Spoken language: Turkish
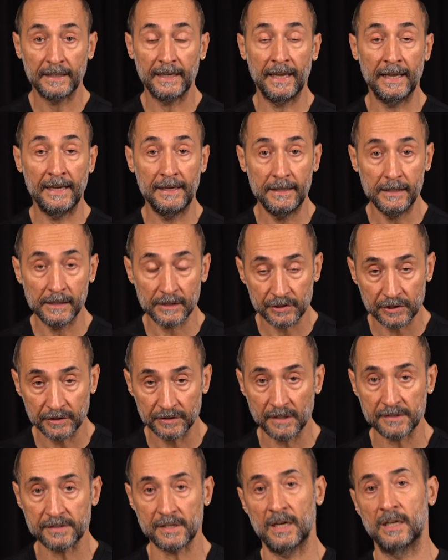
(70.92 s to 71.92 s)
50
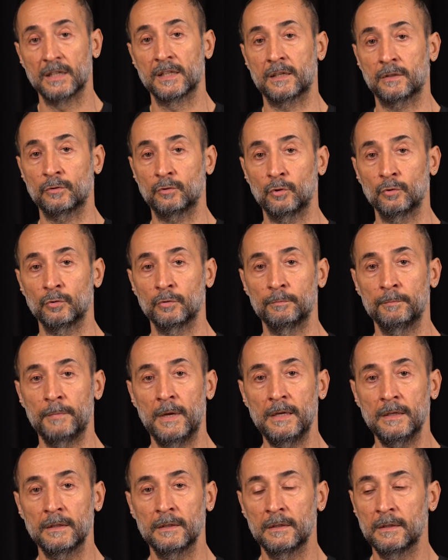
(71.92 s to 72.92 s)
yaşında sahalara döndüm
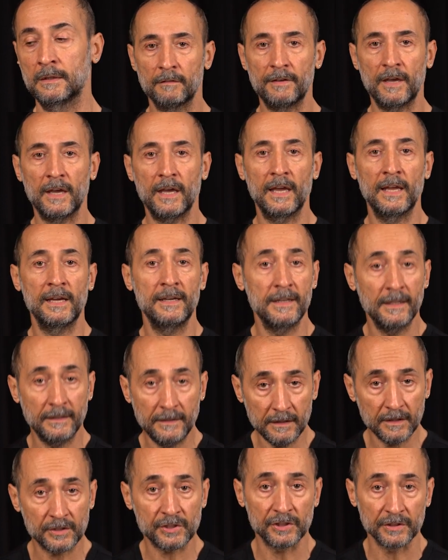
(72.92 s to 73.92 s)
ben. Ve
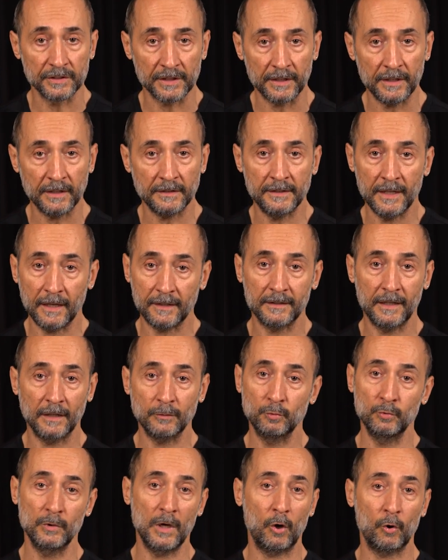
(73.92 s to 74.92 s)
57 yaşında da
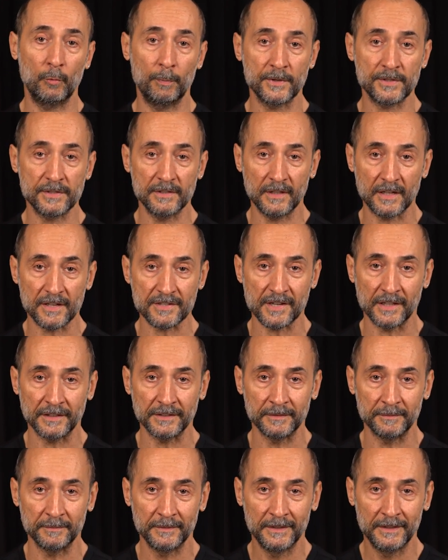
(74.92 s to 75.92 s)
tekrar Dünya Kupası'nı
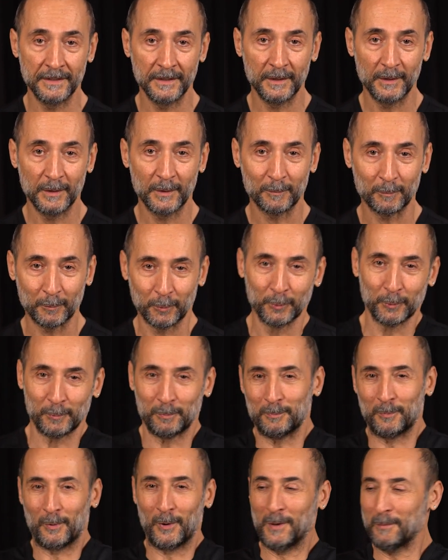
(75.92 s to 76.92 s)
kazandım.
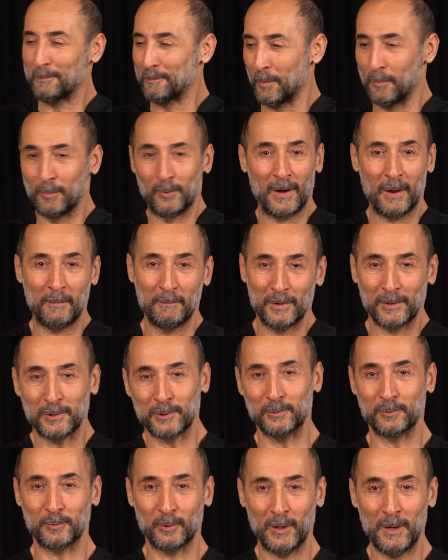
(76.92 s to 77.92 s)
Bunu böyle böbürlenmek
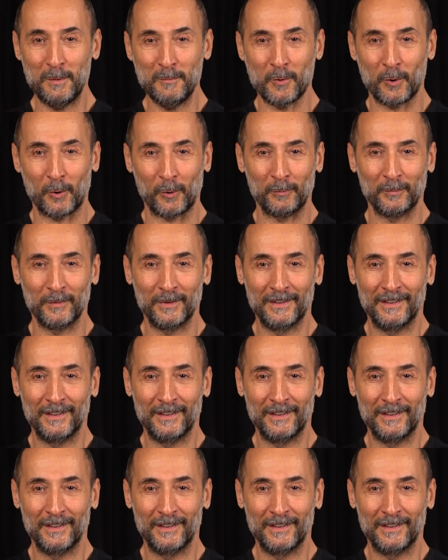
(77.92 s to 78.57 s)
için söylemiyorum.